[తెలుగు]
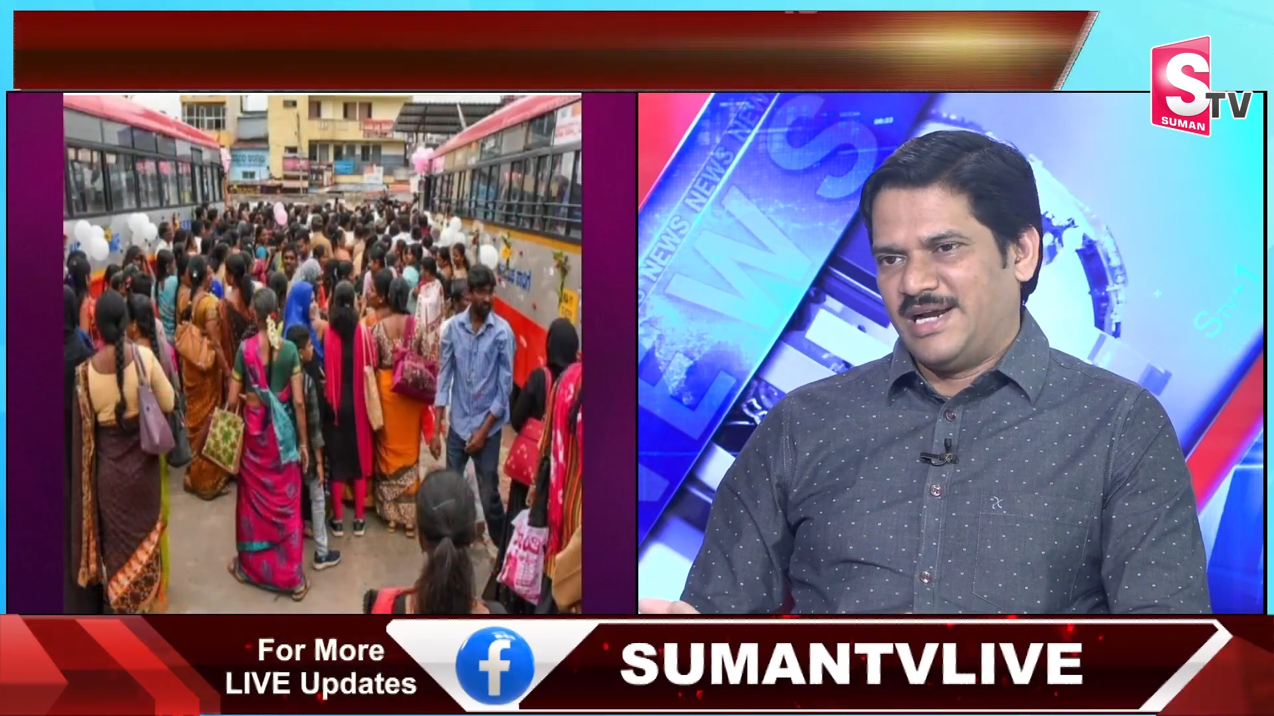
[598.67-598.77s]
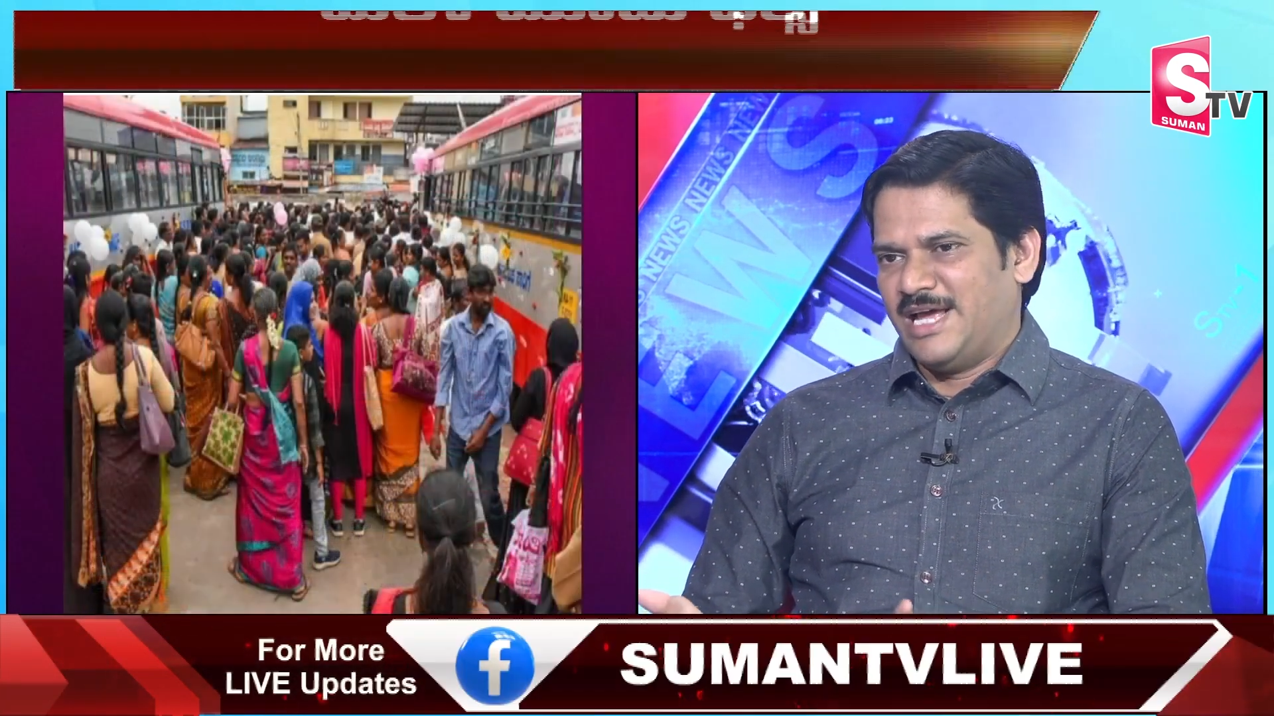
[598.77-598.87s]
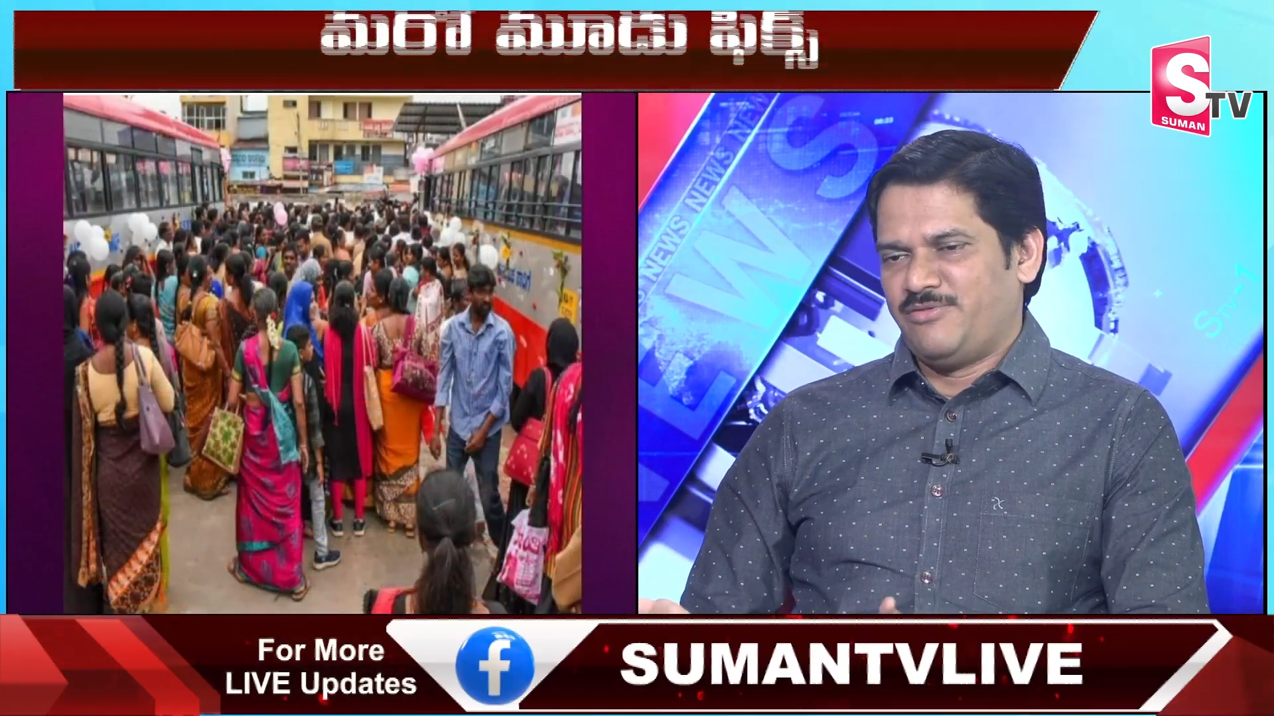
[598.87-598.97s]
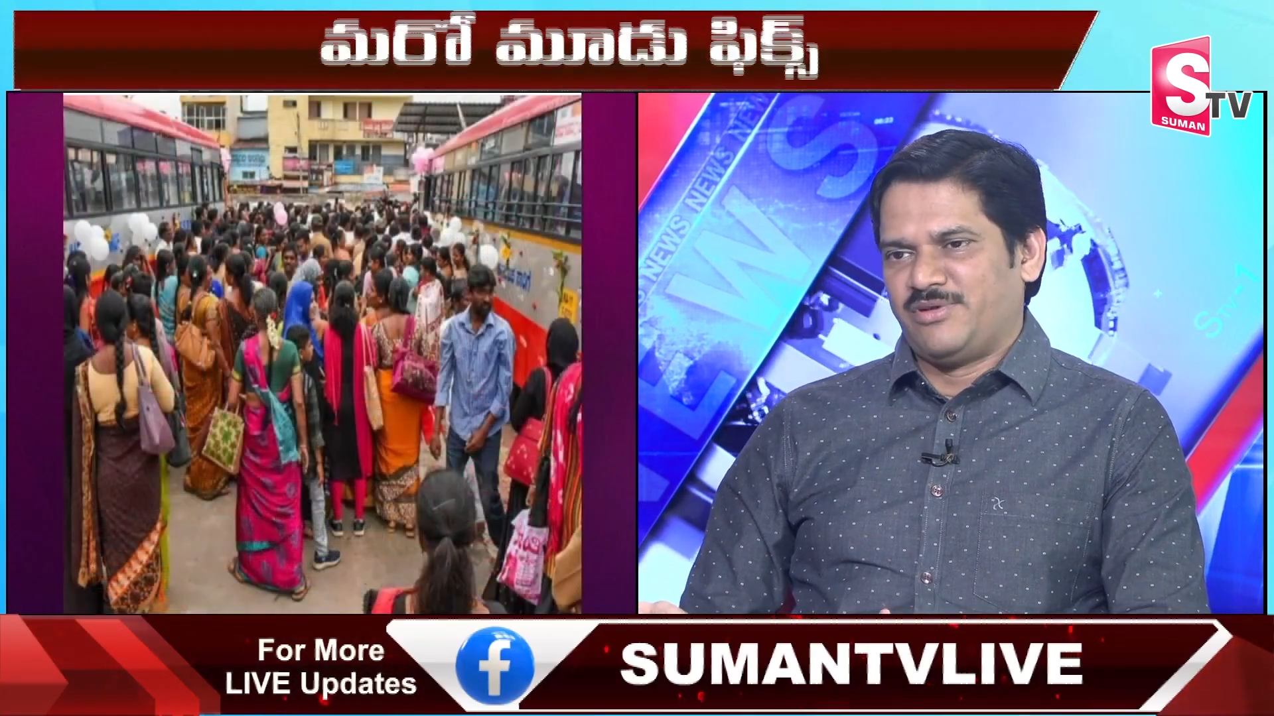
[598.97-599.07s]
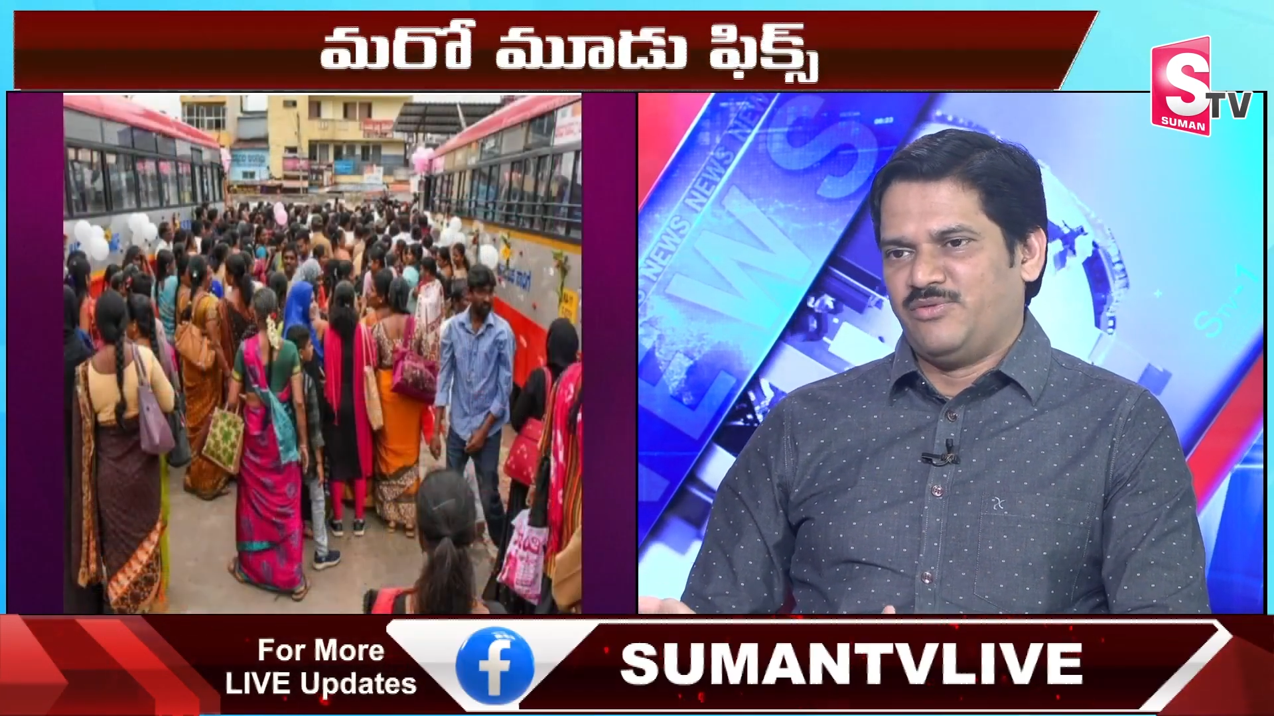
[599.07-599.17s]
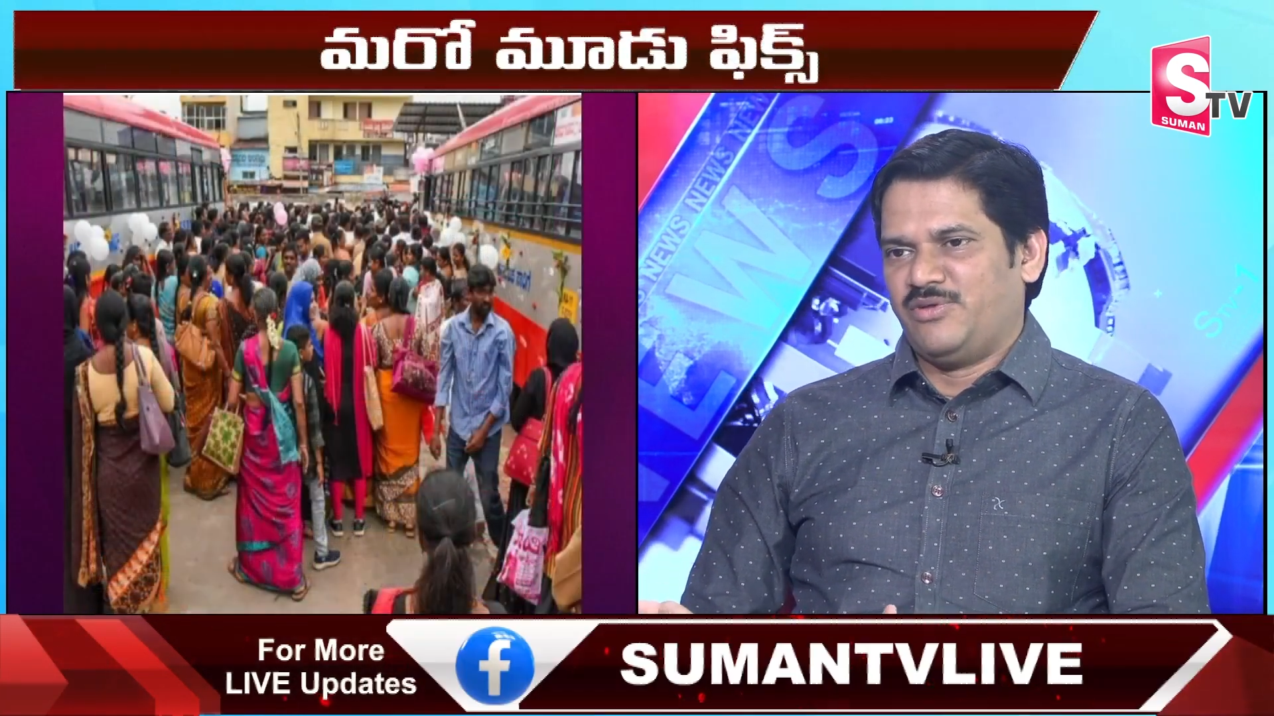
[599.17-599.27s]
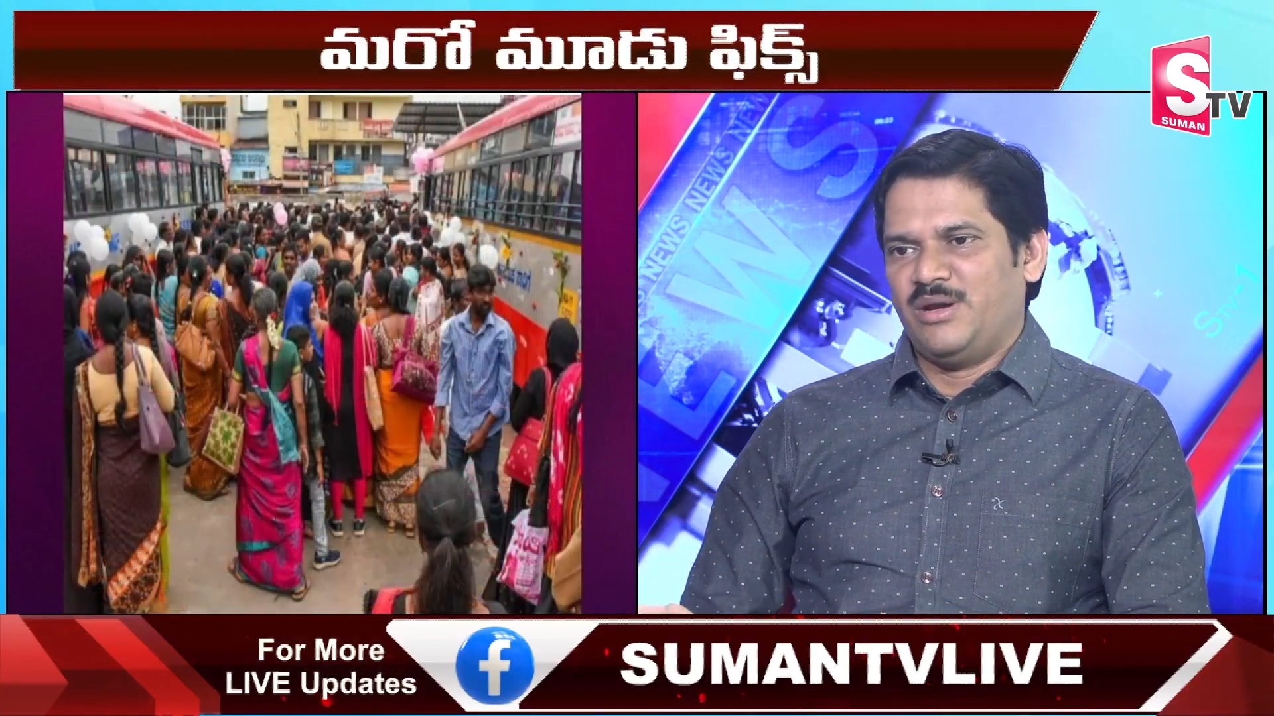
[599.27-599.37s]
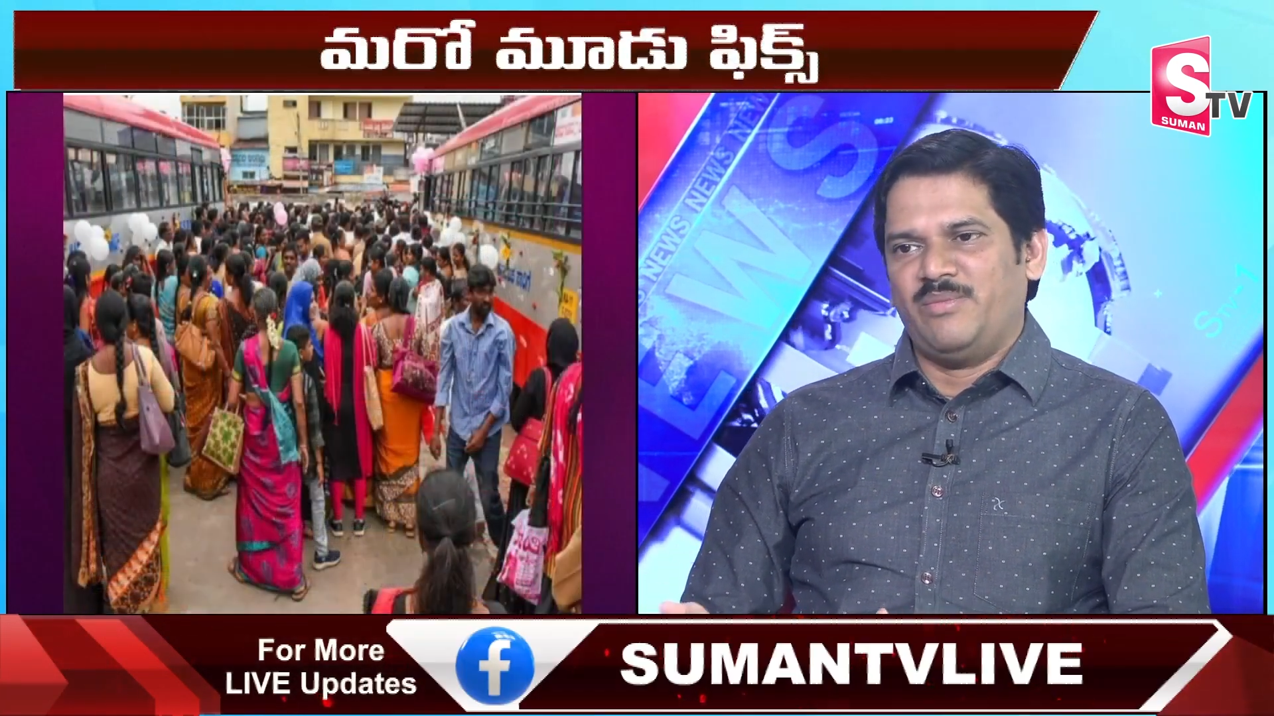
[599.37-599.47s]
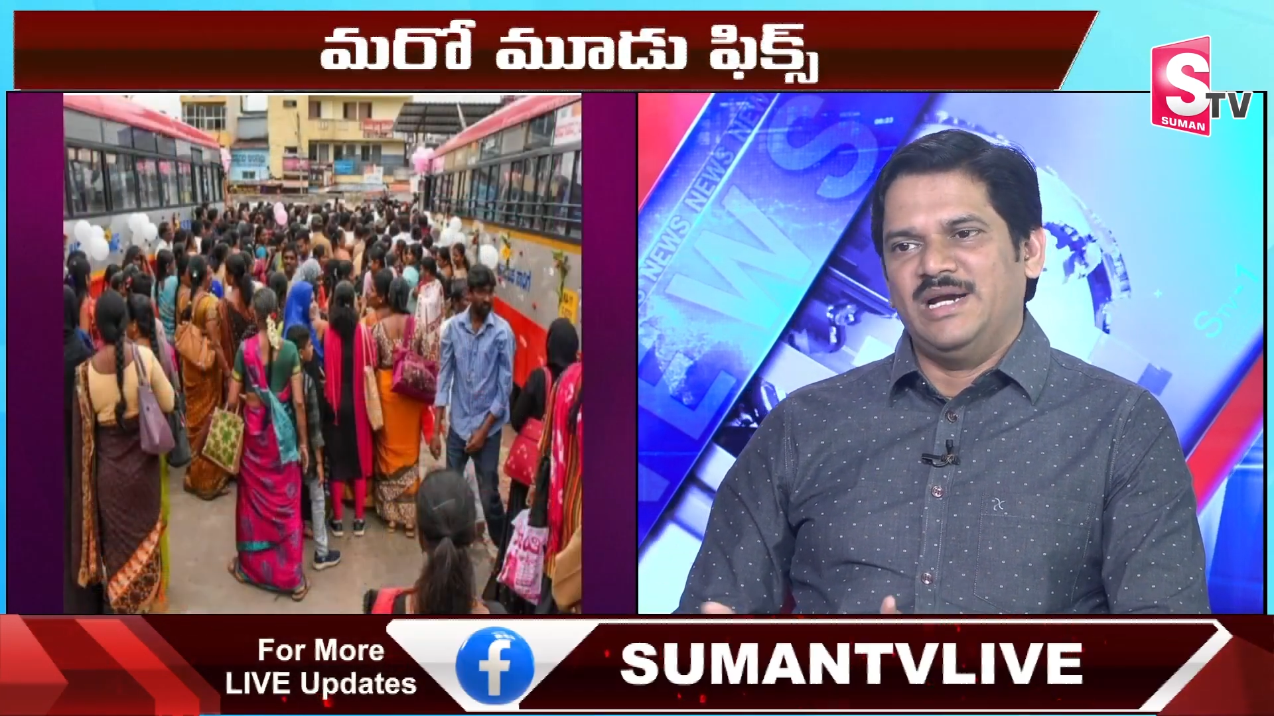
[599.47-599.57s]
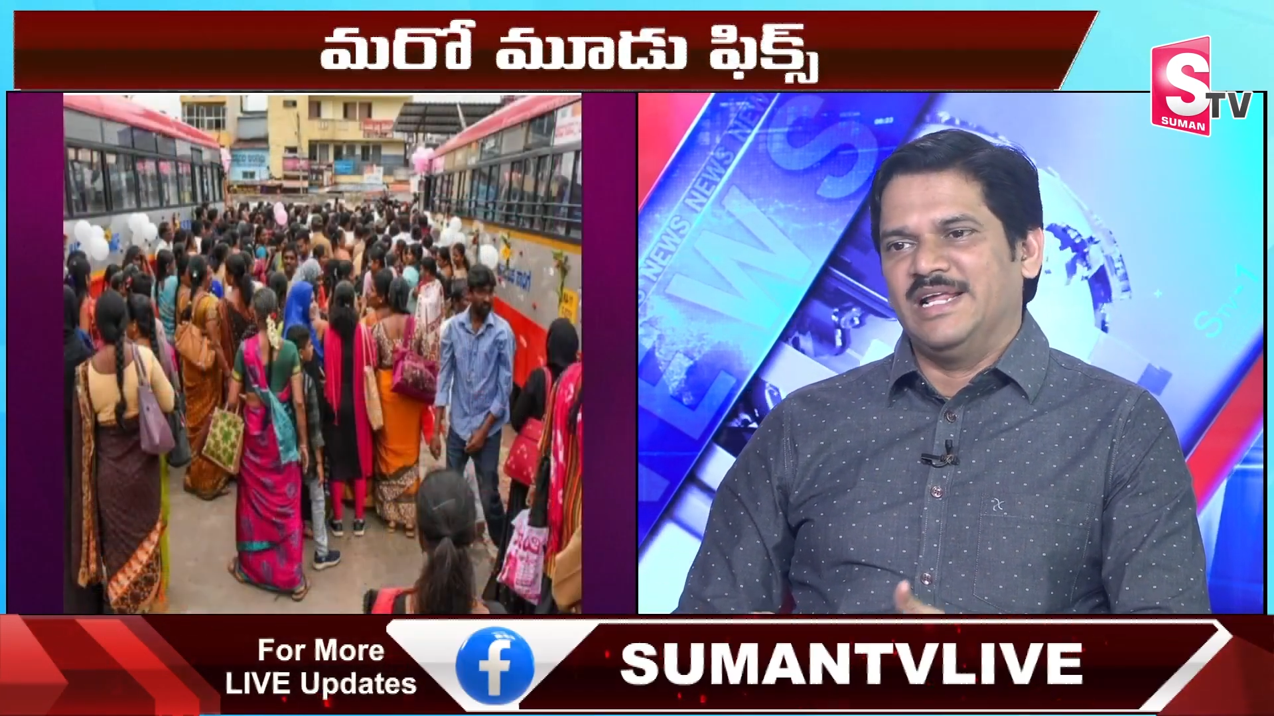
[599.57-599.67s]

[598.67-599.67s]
డయాఫ్రమ్ వాల్ మళ్ళీ